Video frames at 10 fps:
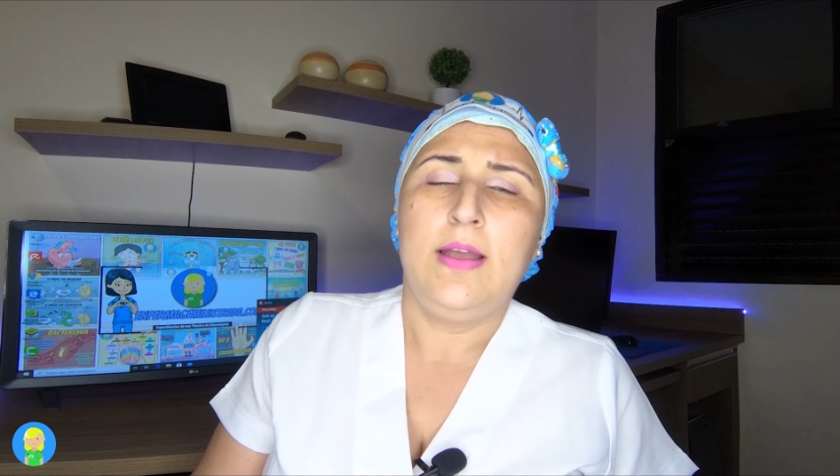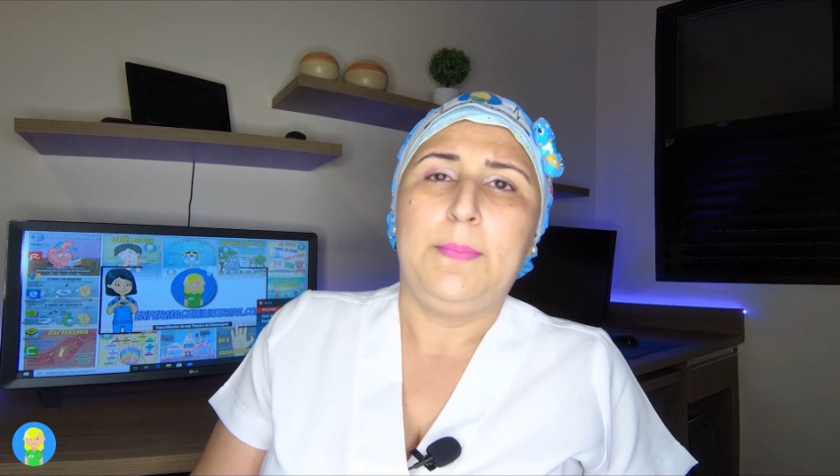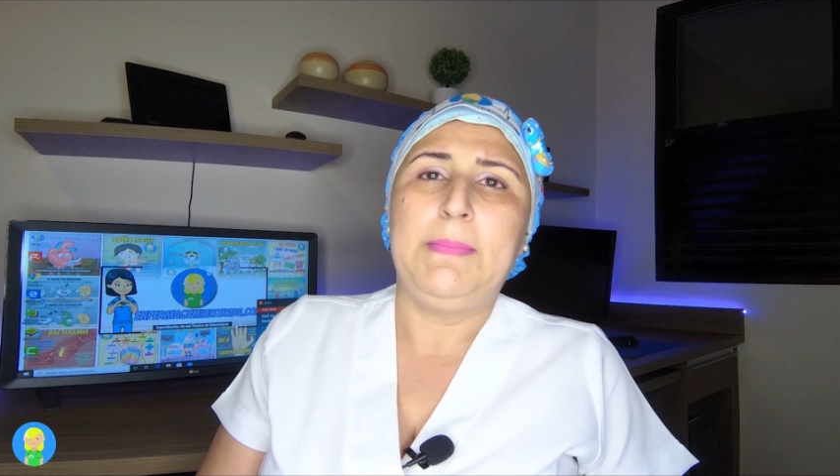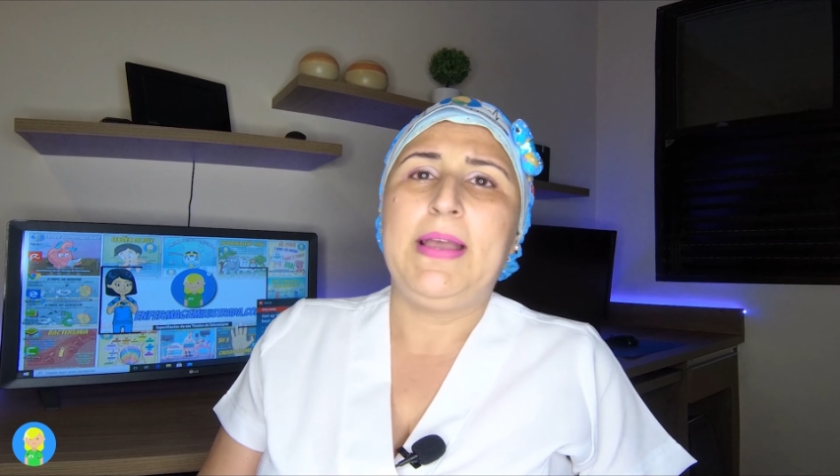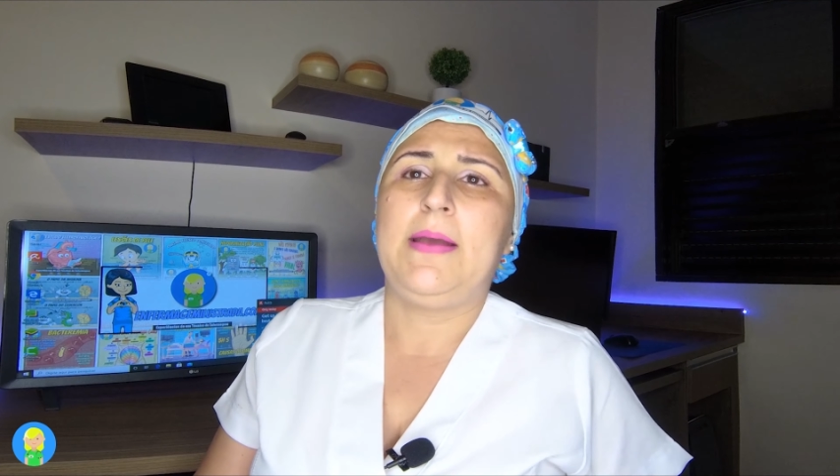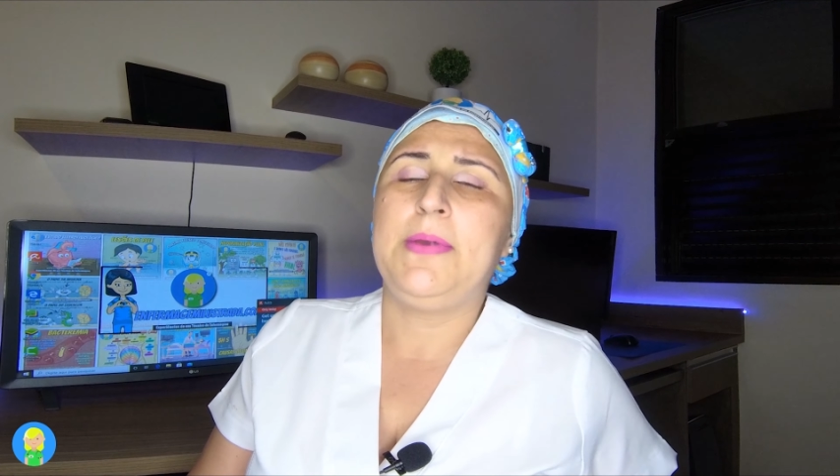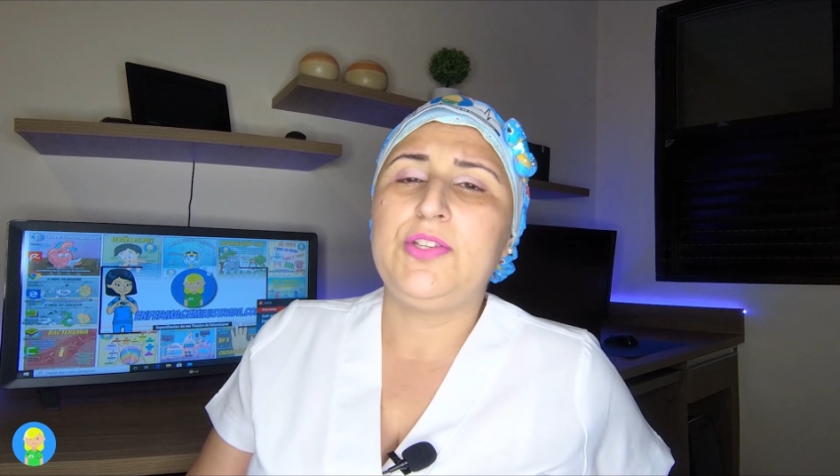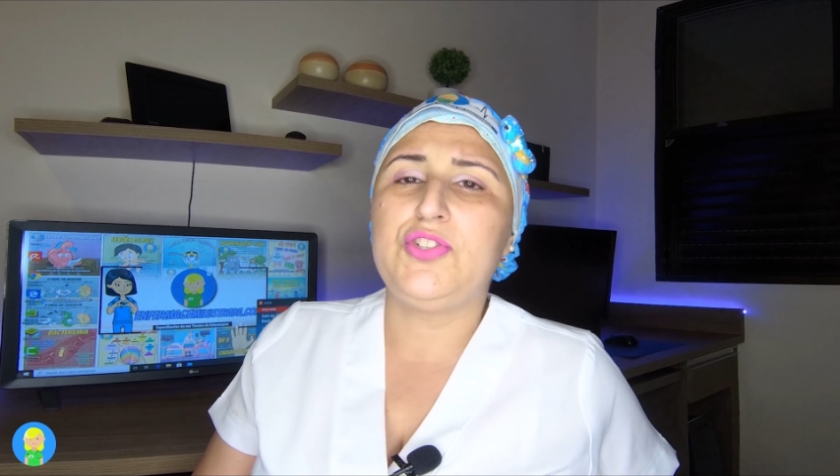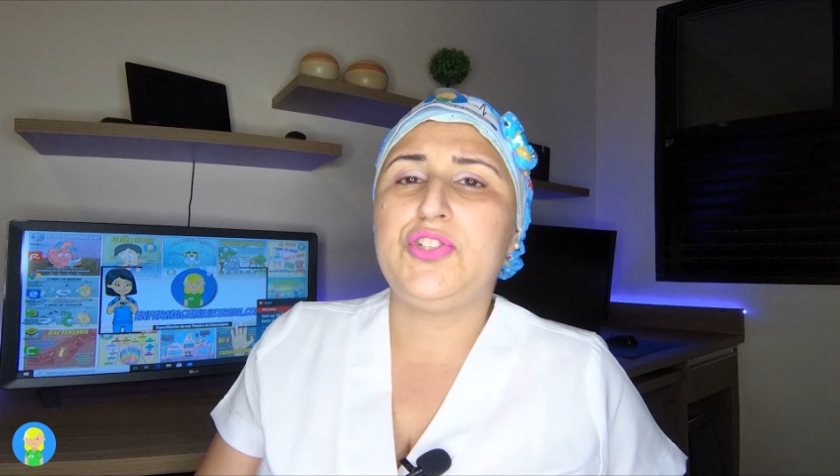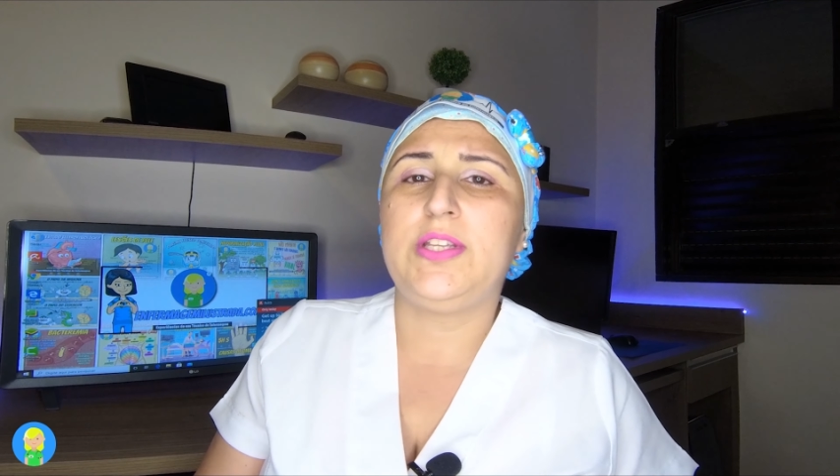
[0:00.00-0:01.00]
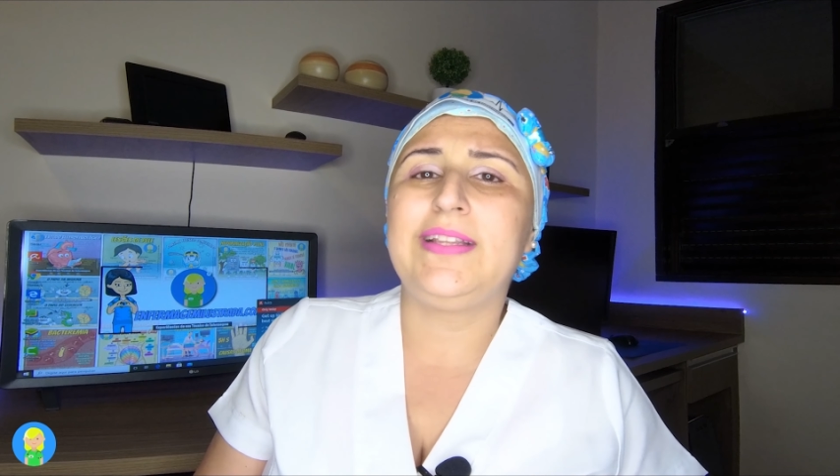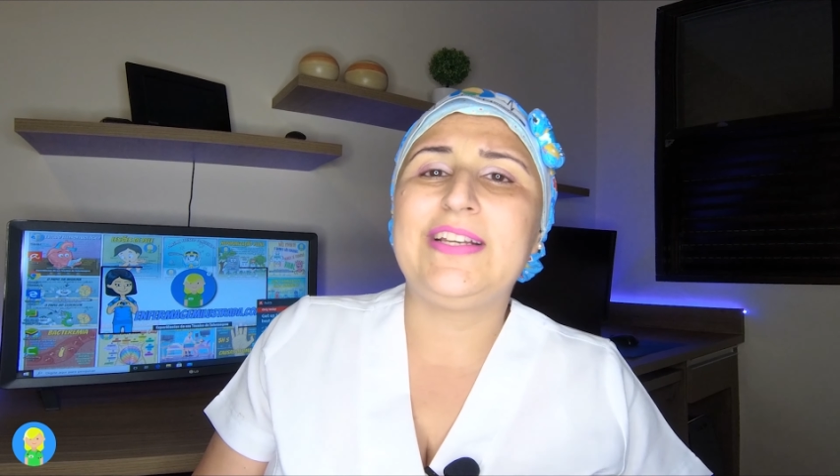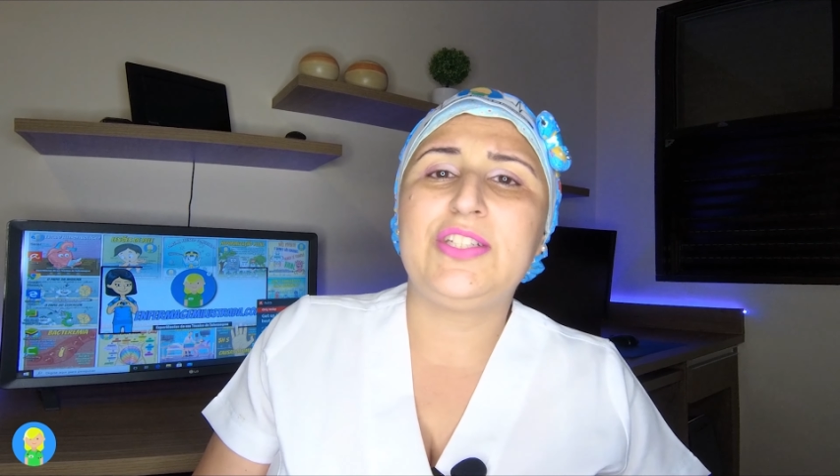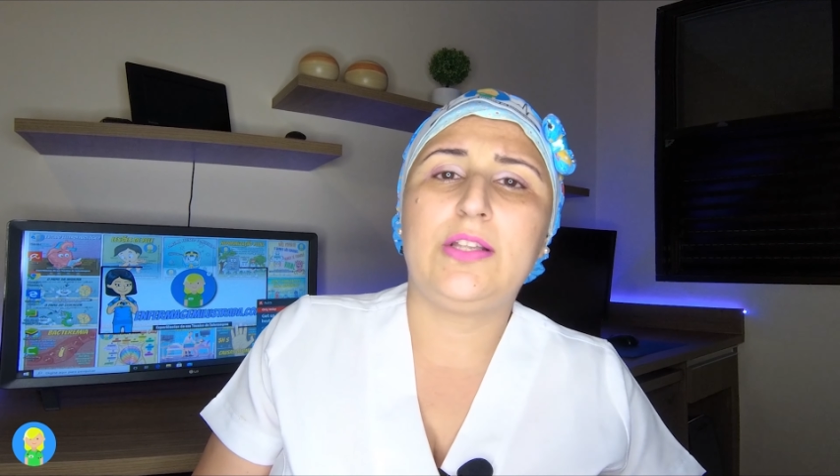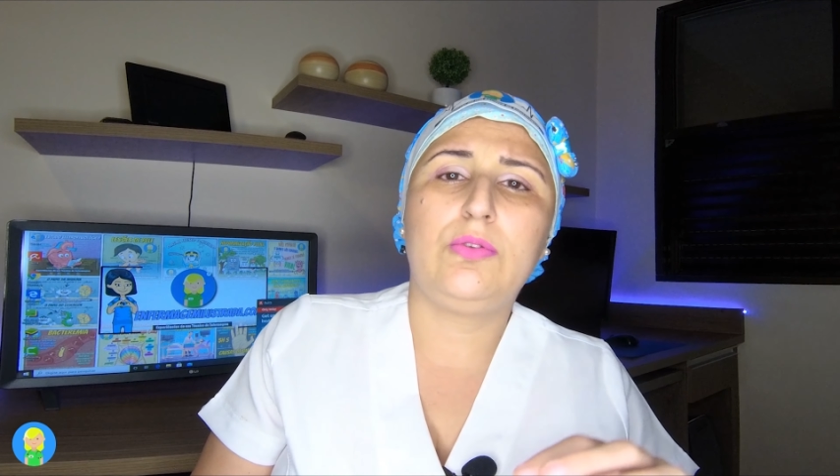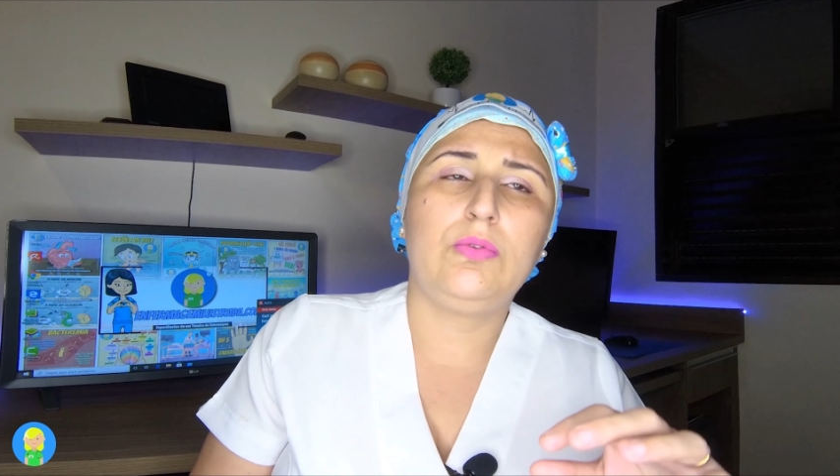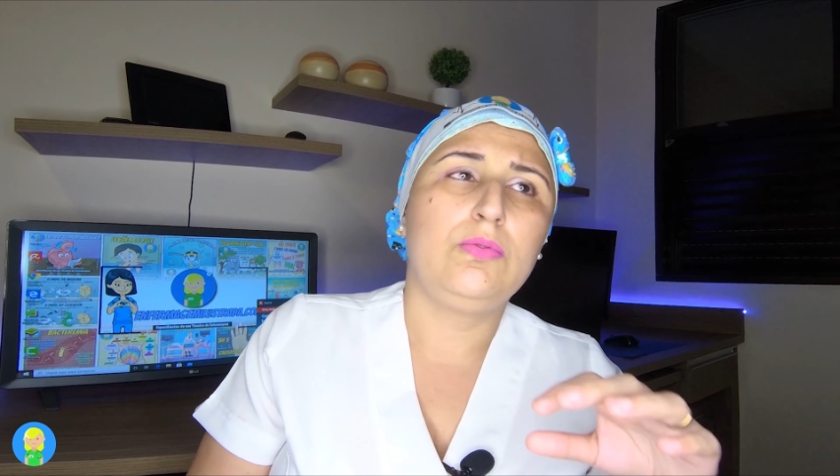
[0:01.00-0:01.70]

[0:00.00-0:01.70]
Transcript: Primeiramente, a gente tem que deixar